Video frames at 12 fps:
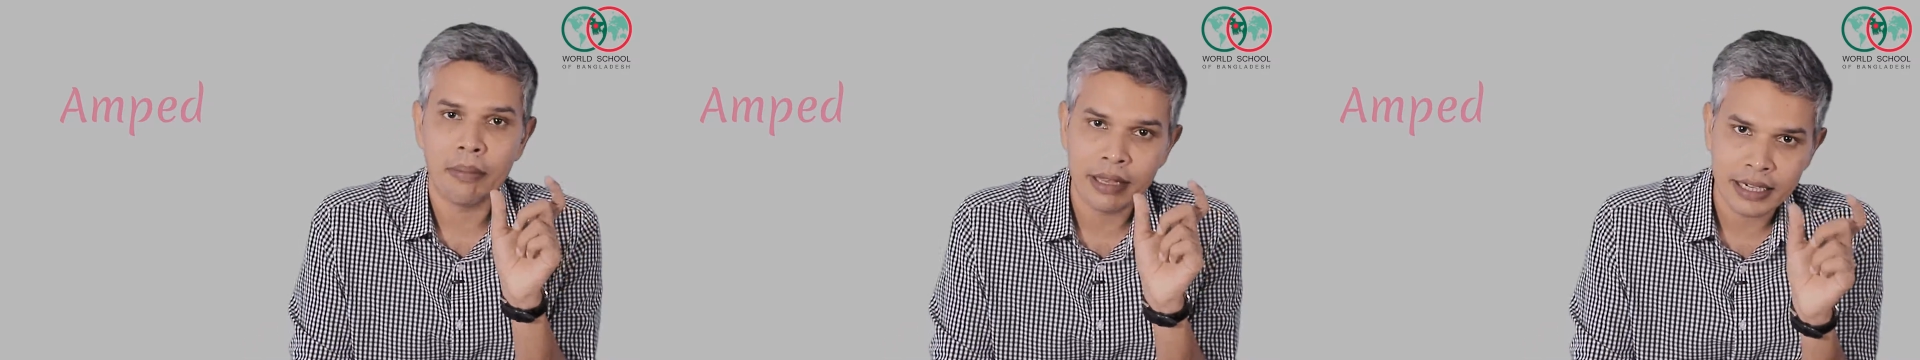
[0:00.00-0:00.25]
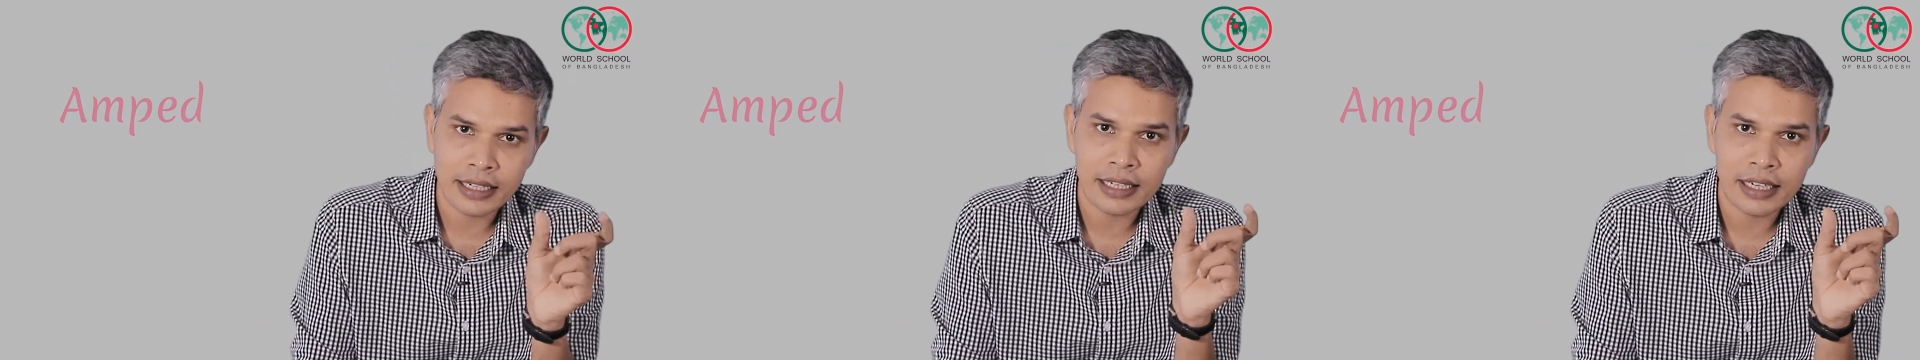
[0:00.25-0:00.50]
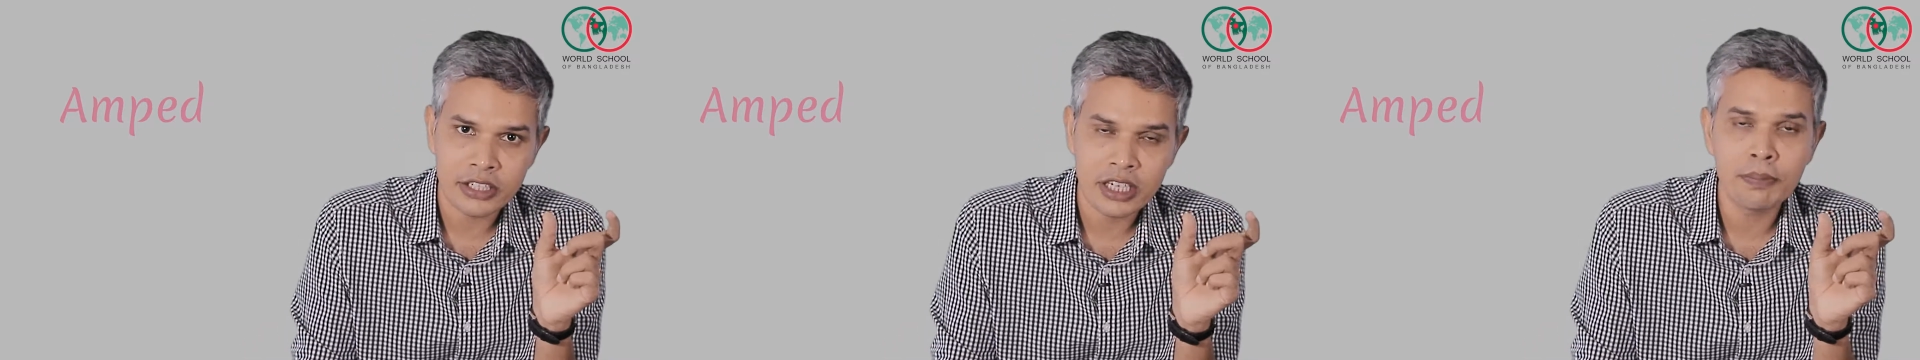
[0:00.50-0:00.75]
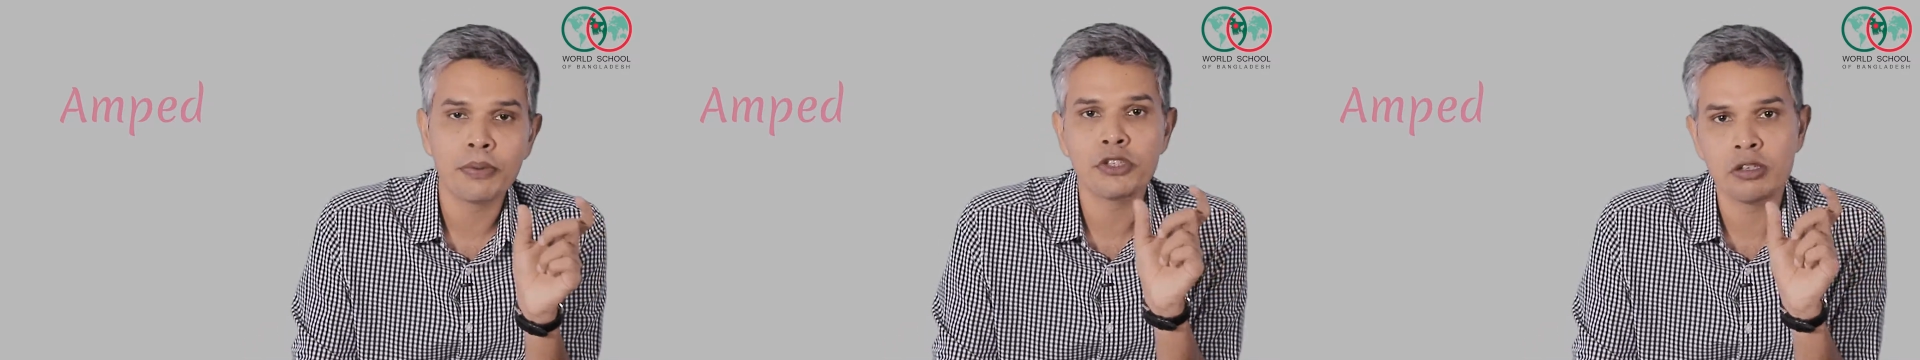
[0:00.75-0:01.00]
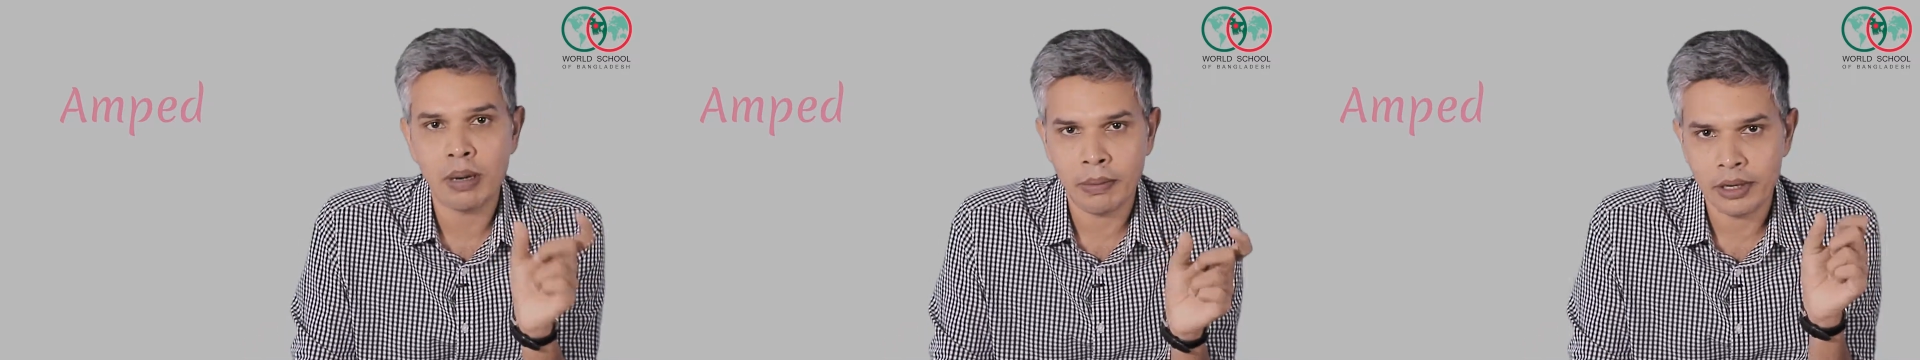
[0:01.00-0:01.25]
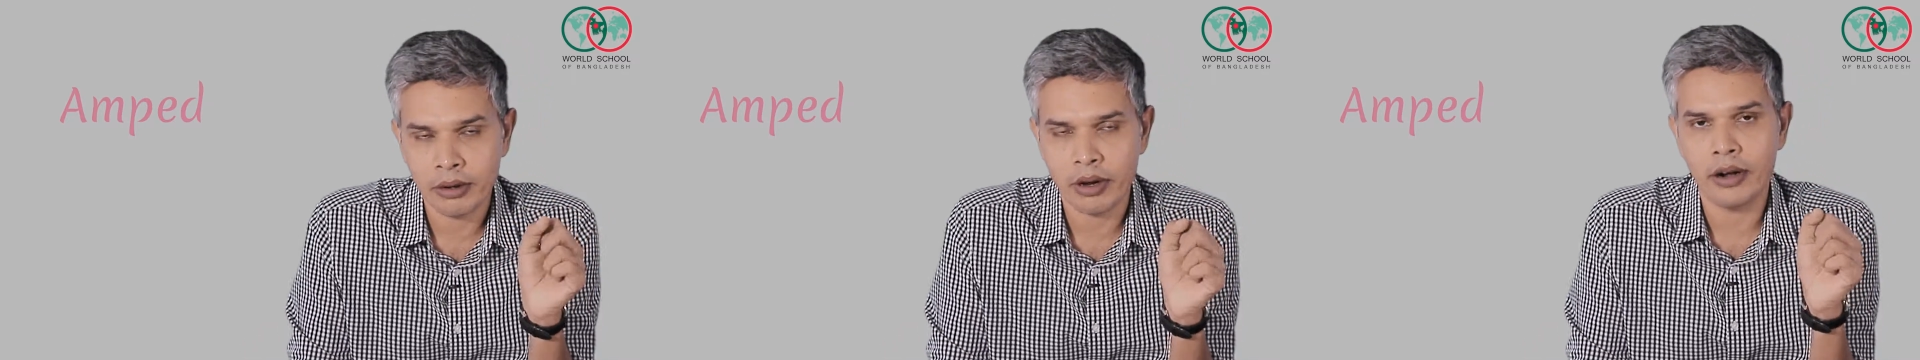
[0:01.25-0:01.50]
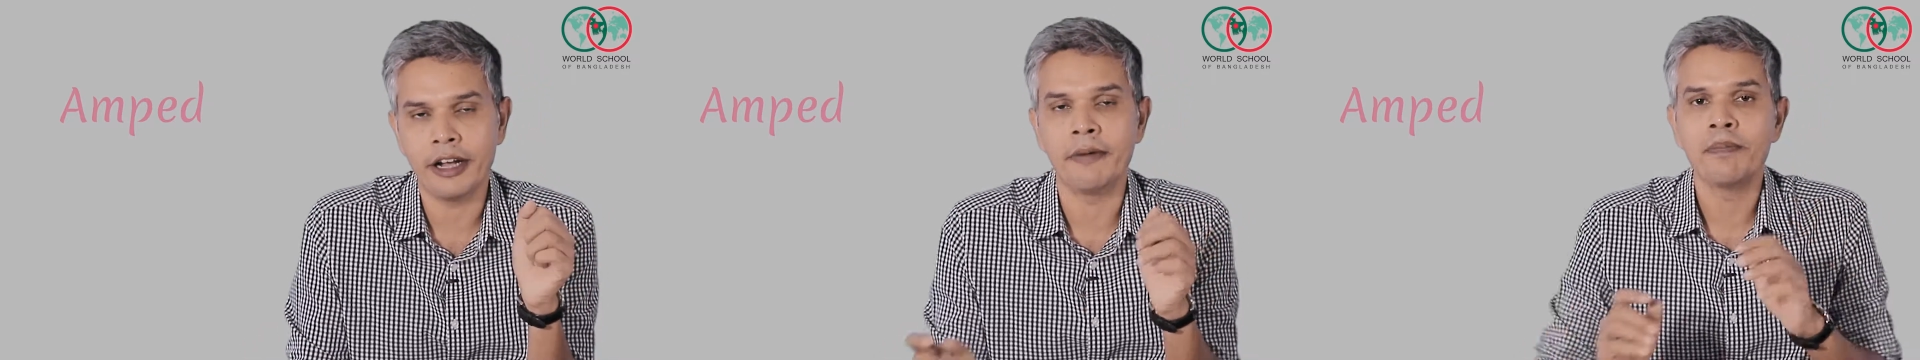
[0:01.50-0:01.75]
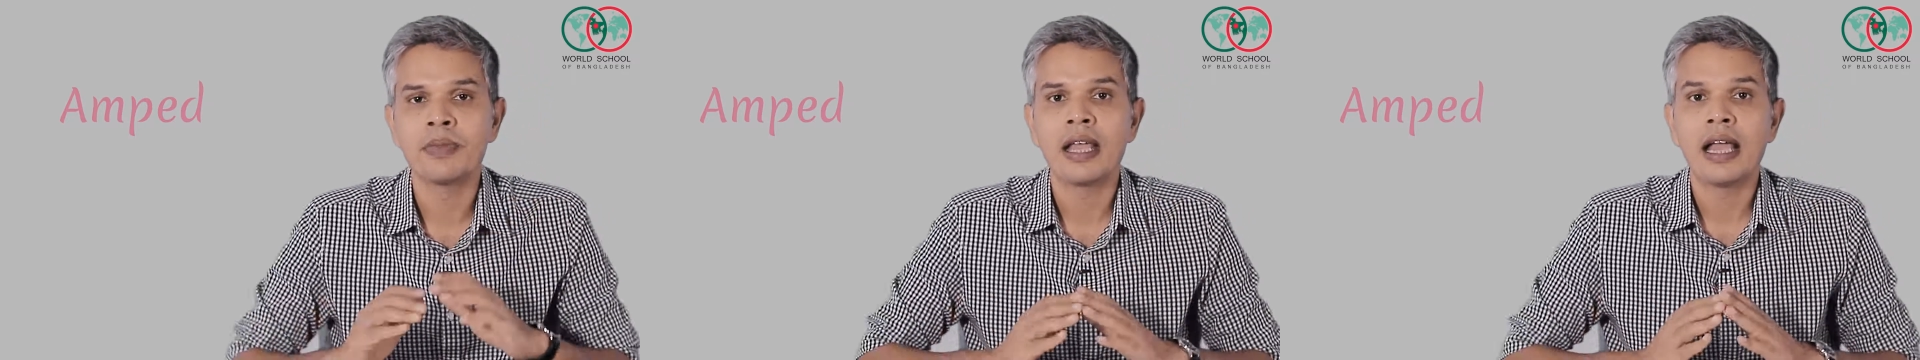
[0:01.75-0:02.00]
আমেরিকান ইংলিশে প্রচুর ব্যবহার করা হয়